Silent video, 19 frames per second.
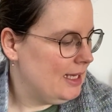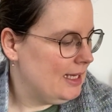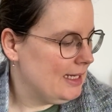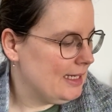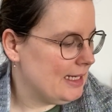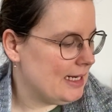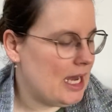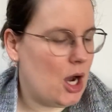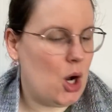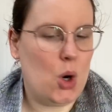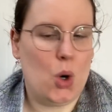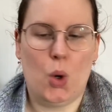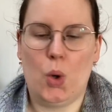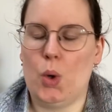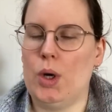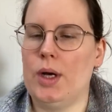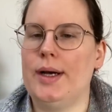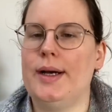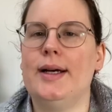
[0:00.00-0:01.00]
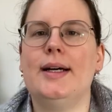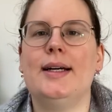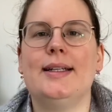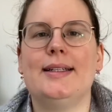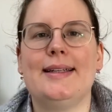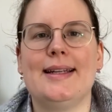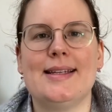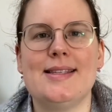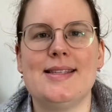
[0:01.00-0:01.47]
Genau, äh,
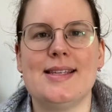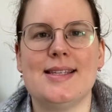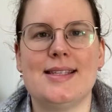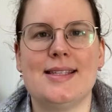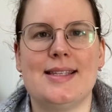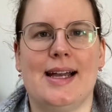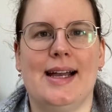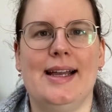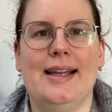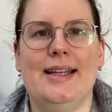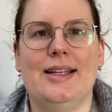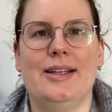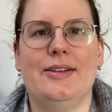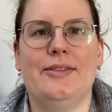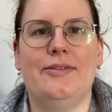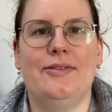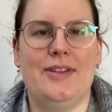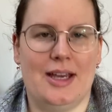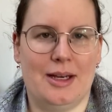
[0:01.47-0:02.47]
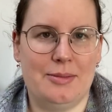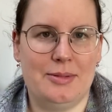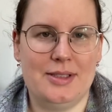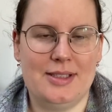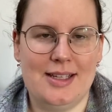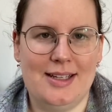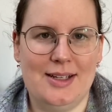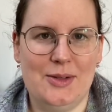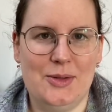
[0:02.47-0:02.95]
das ist eine
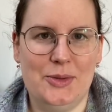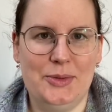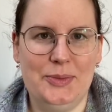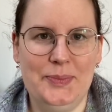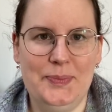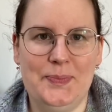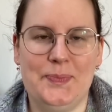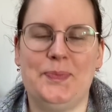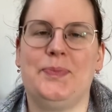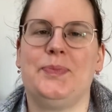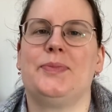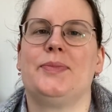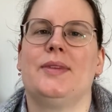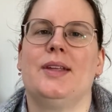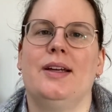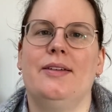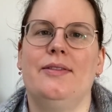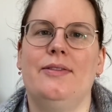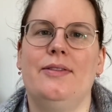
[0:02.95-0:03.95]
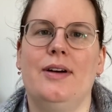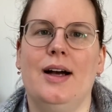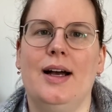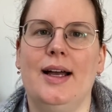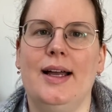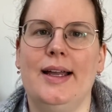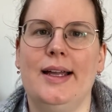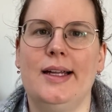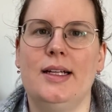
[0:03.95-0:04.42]
Werbesendung
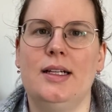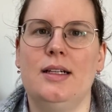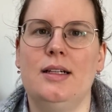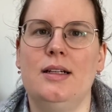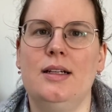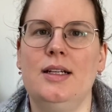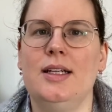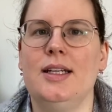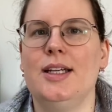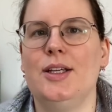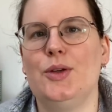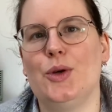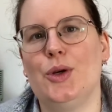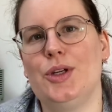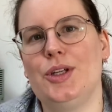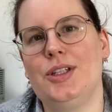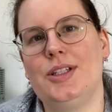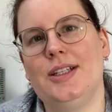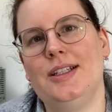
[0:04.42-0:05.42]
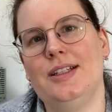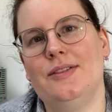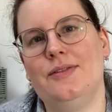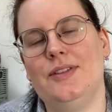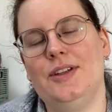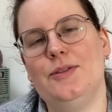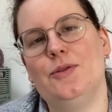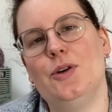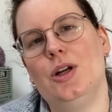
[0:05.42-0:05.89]
weil ich euch Dinge
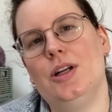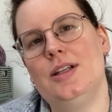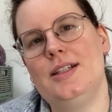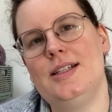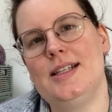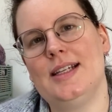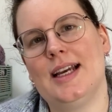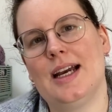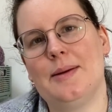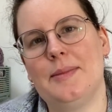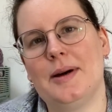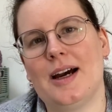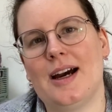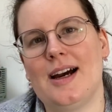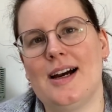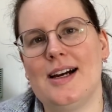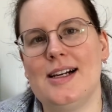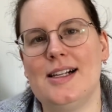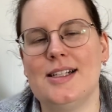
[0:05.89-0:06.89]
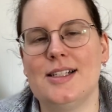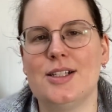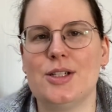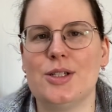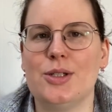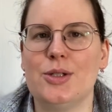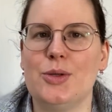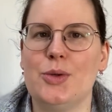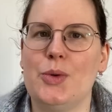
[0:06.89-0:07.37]
wie Wolle in die Kamera
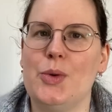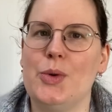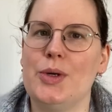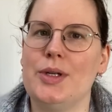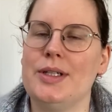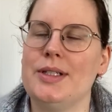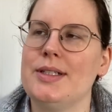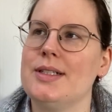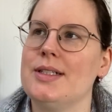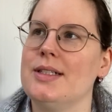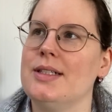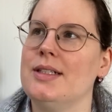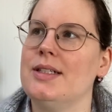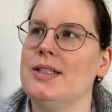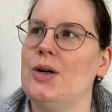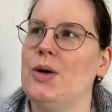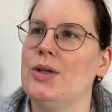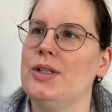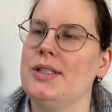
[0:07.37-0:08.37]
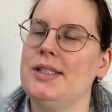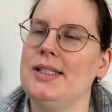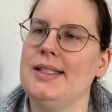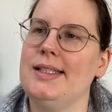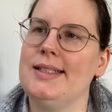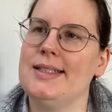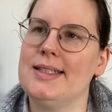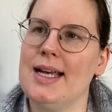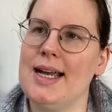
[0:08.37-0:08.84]
halte und äh, euch die
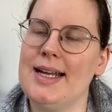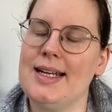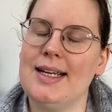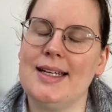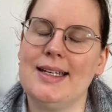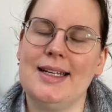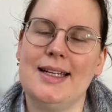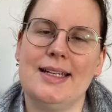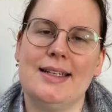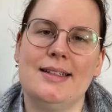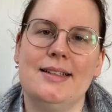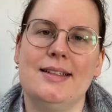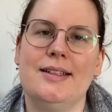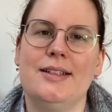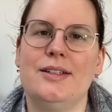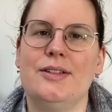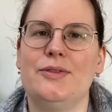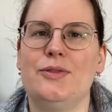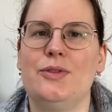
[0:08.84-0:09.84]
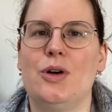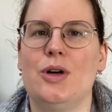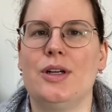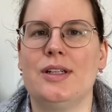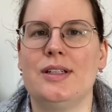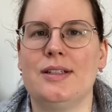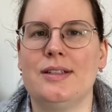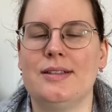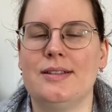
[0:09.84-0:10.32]
Designer nenne
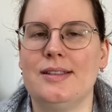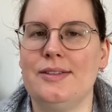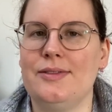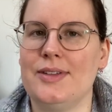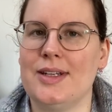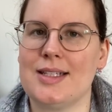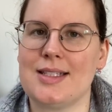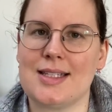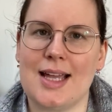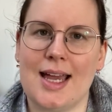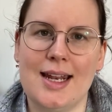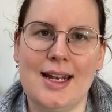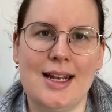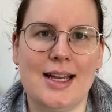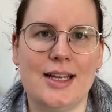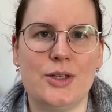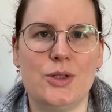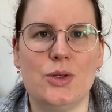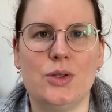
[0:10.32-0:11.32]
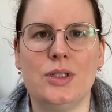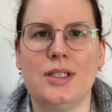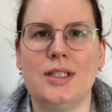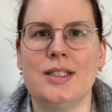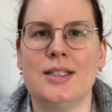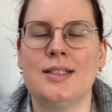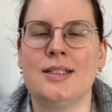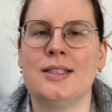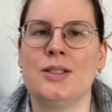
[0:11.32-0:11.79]
von diversen
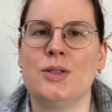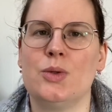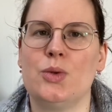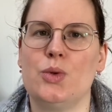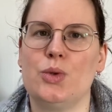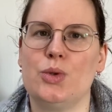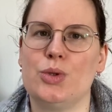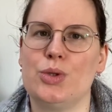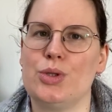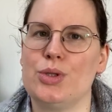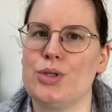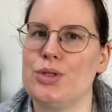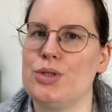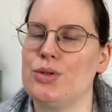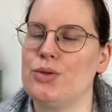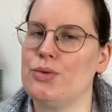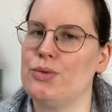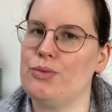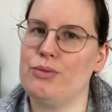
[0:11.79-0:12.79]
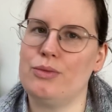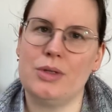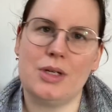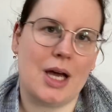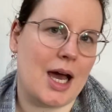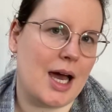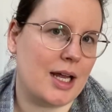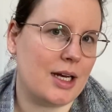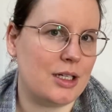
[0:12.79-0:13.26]
Anleitungen und
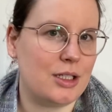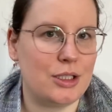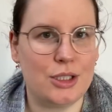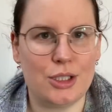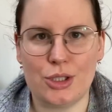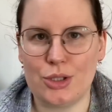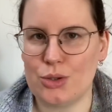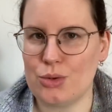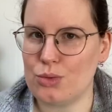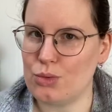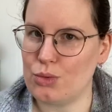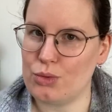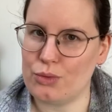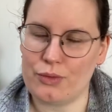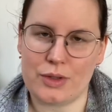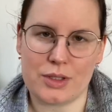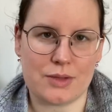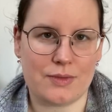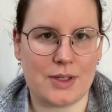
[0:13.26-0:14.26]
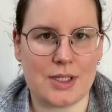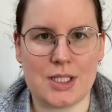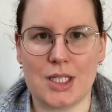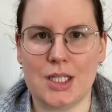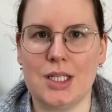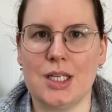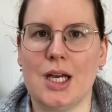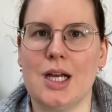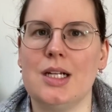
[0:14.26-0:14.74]
Nadeln und was weiß
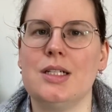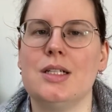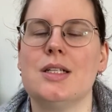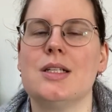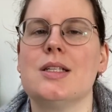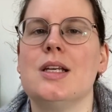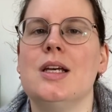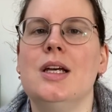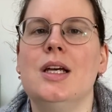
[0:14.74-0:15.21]
ich alles.